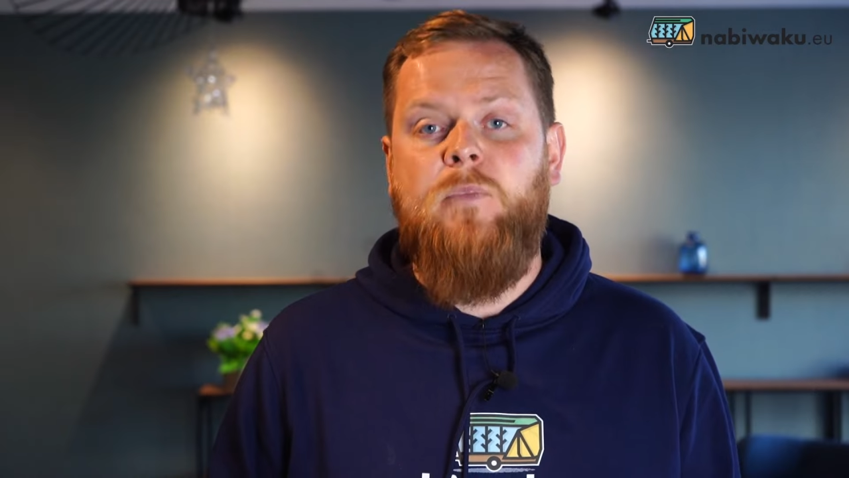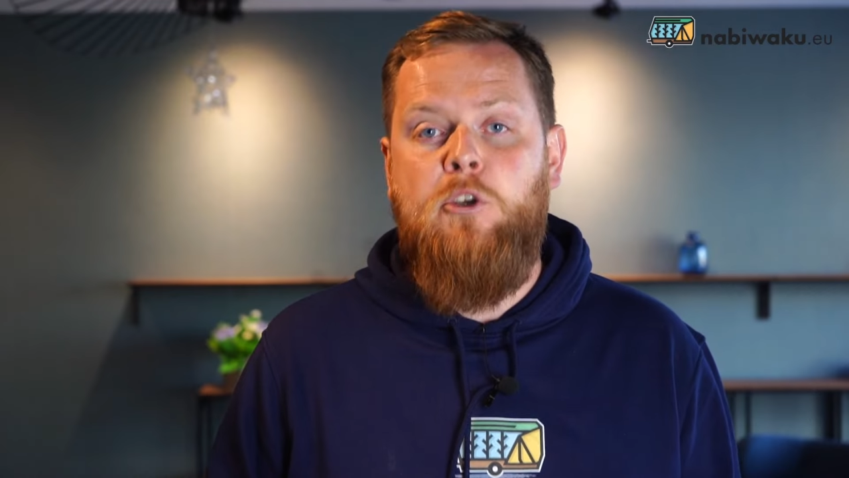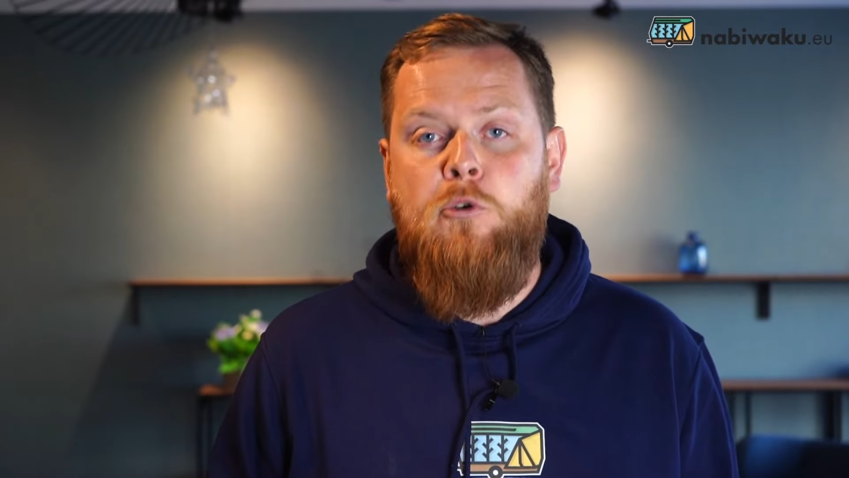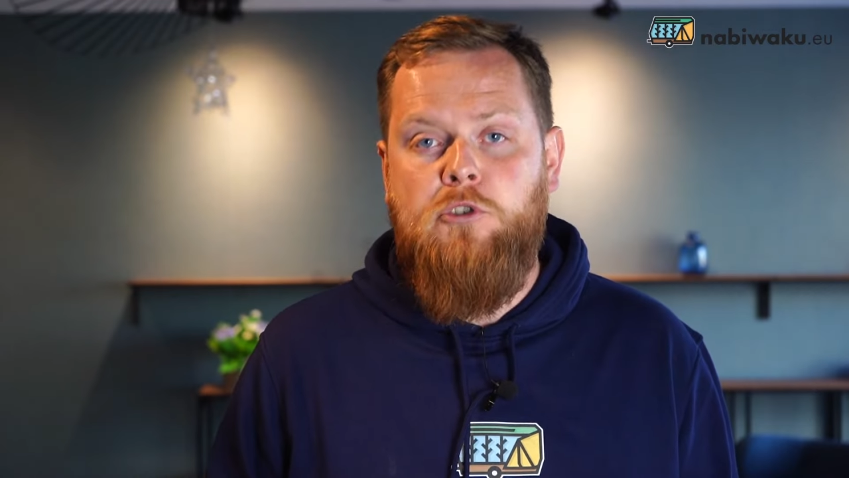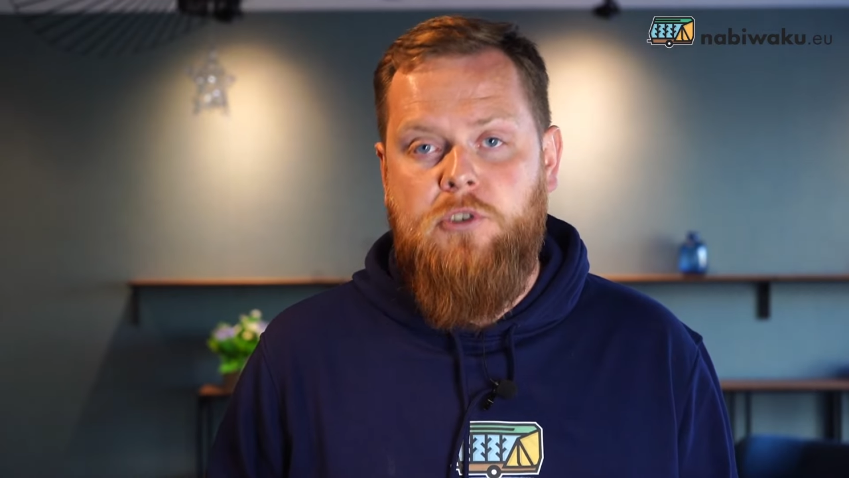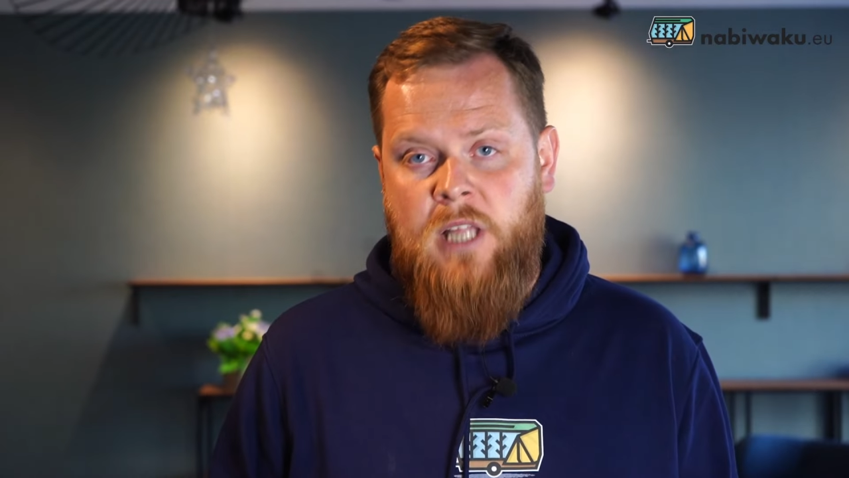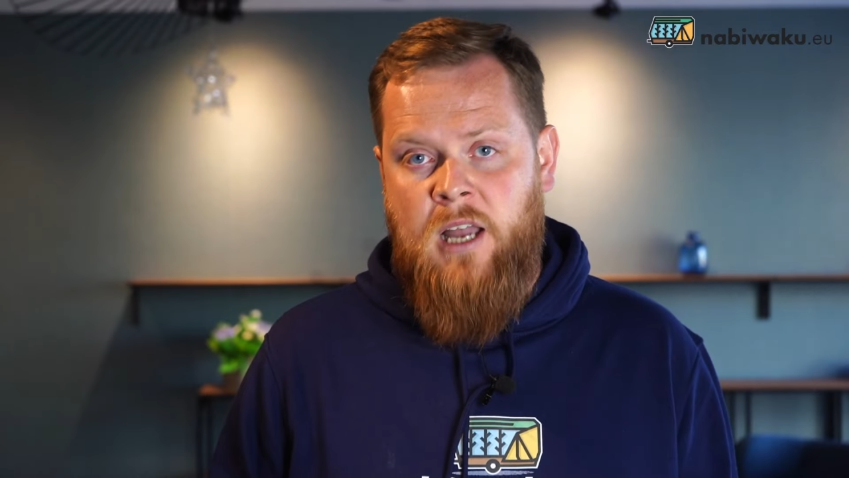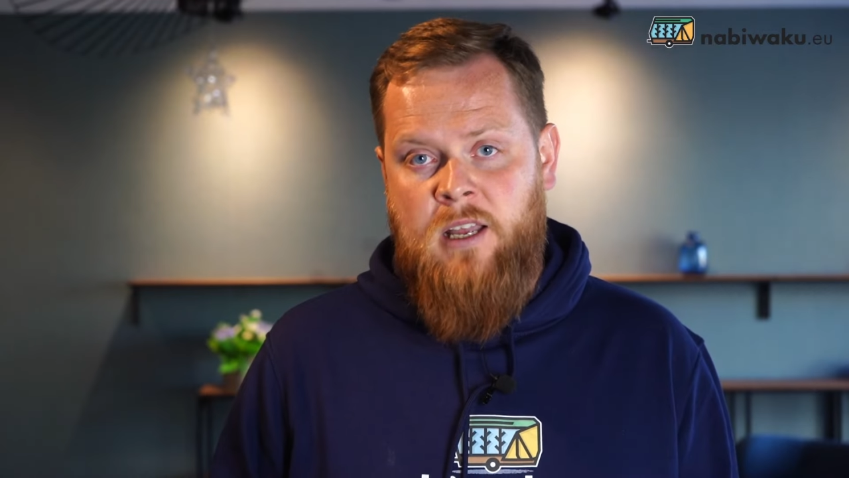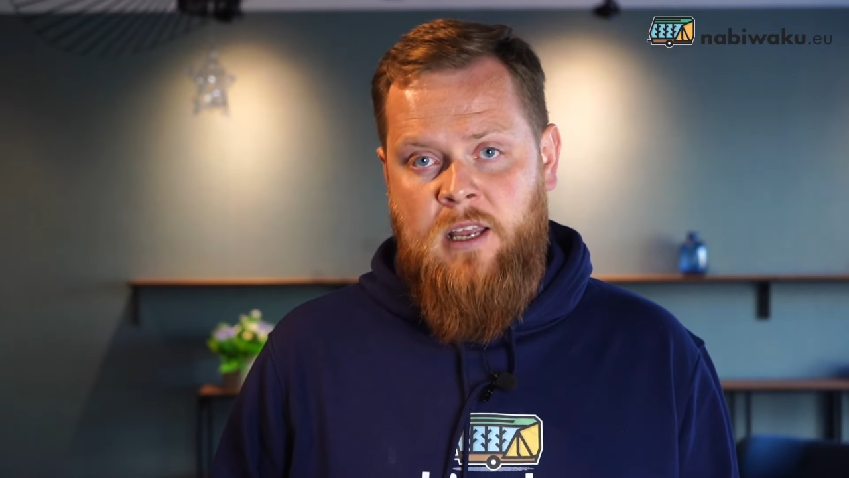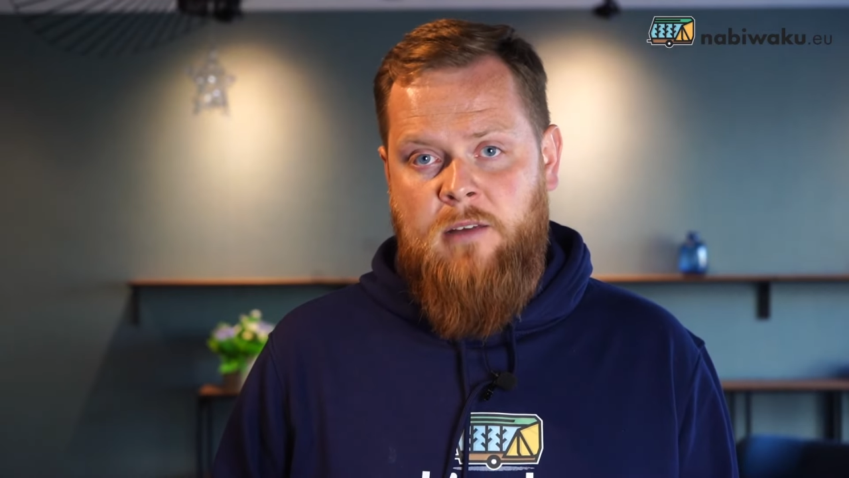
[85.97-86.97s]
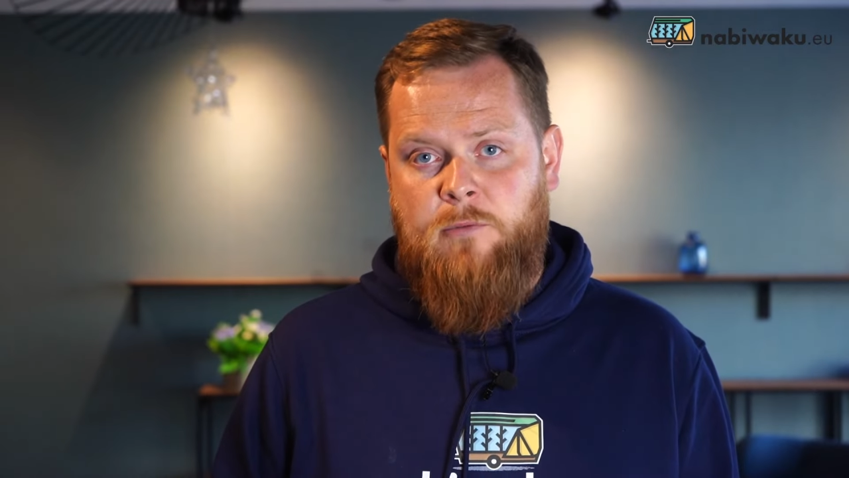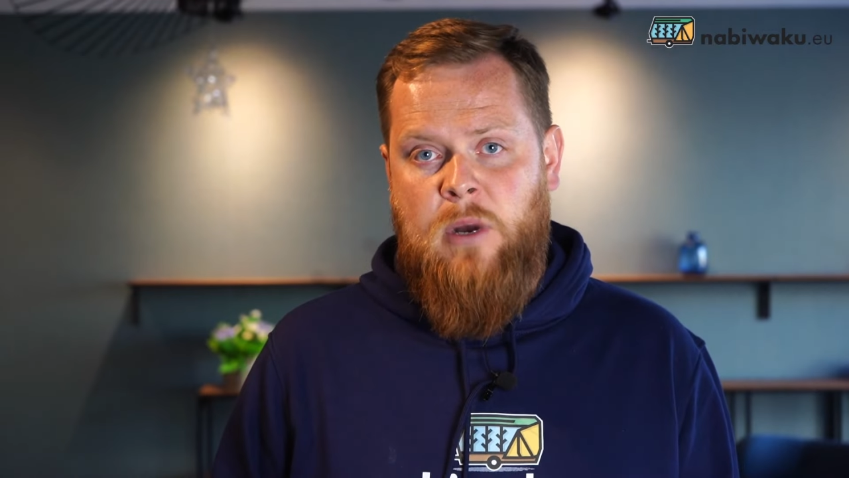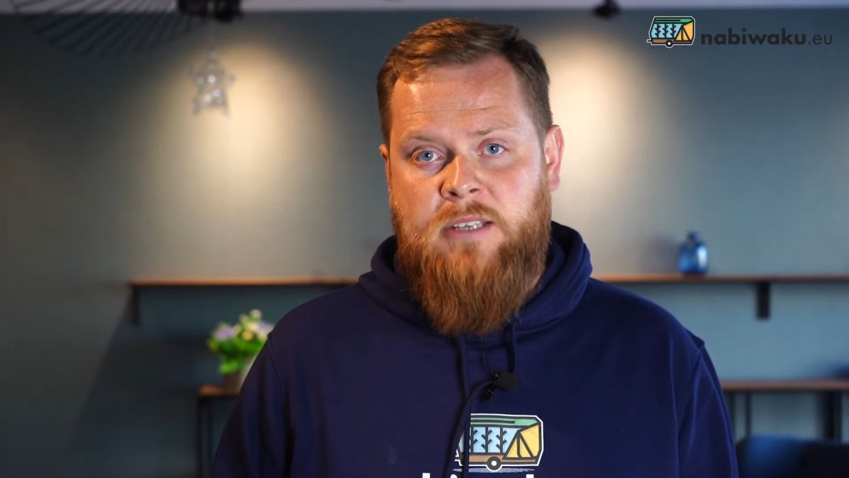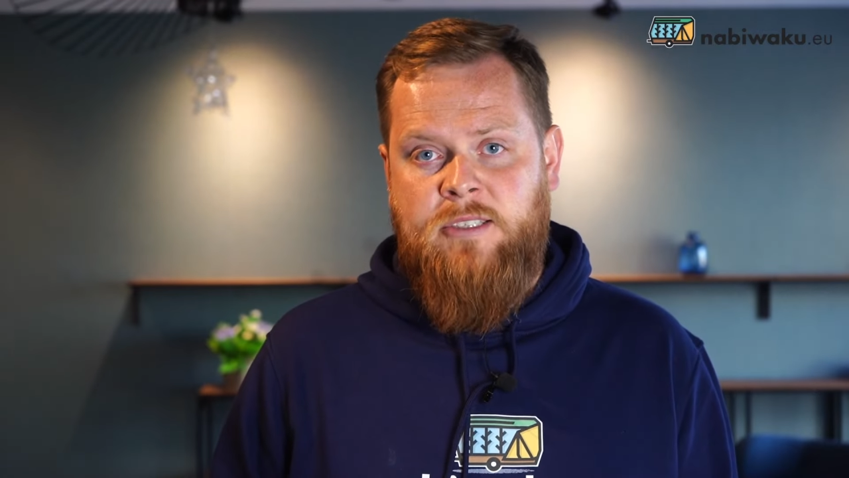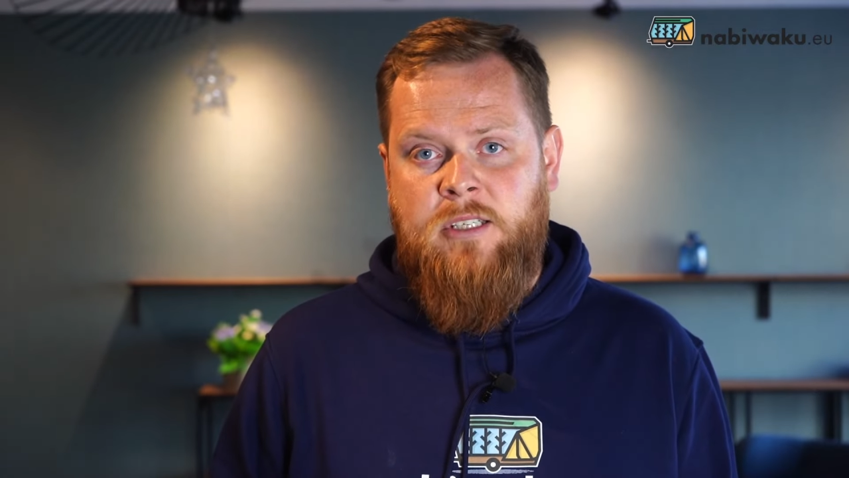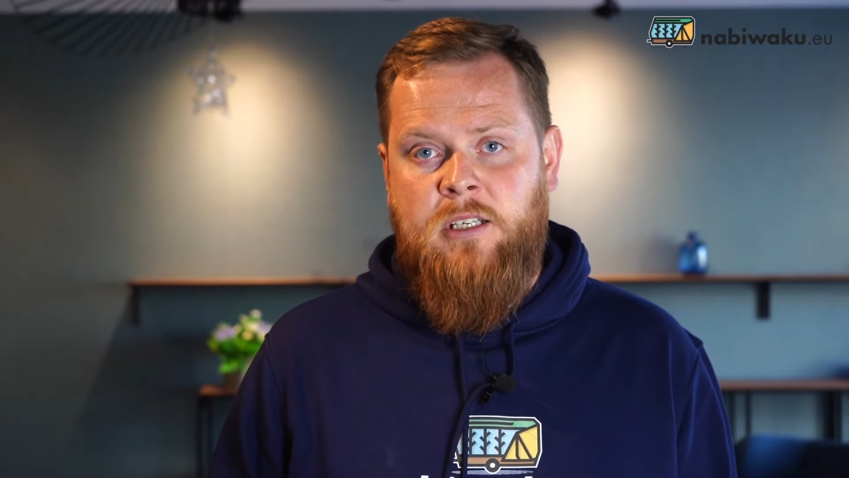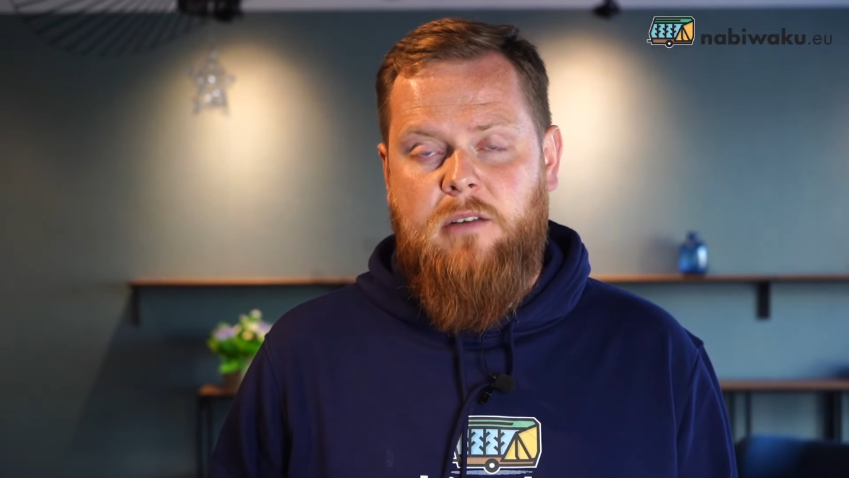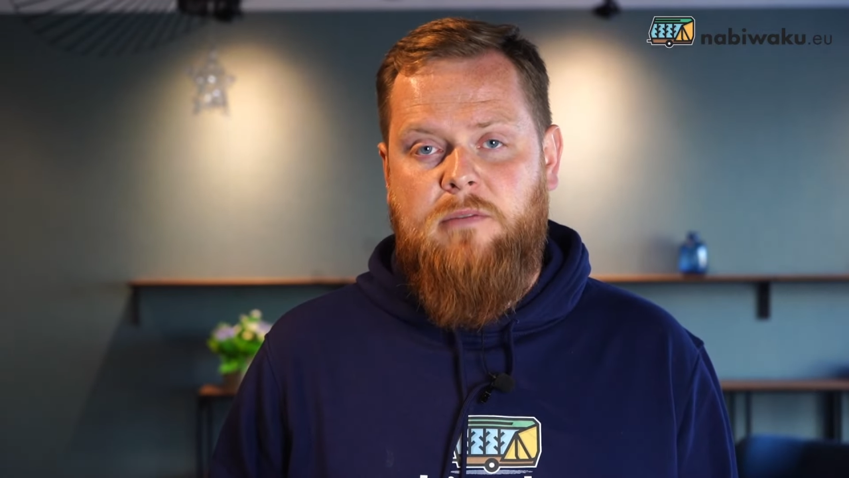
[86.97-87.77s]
już na własnych